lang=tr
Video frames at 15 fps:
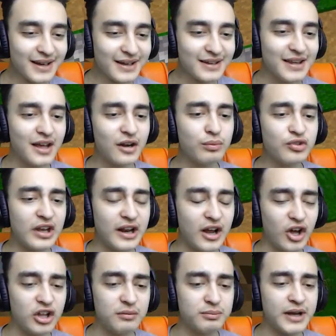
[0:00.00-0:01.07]
Yerim seni.
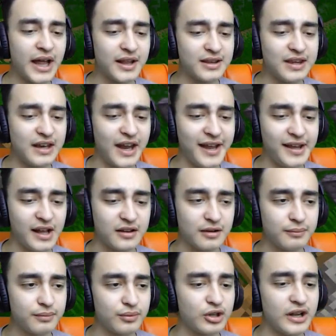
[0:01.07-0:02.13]
Oğlum kalk yere yat.
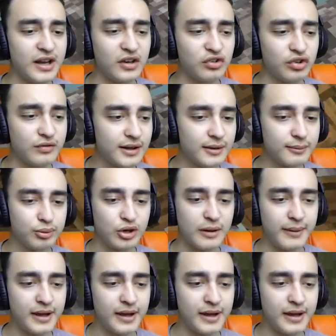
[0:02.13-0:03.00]
Burada ne işin var? Bura benim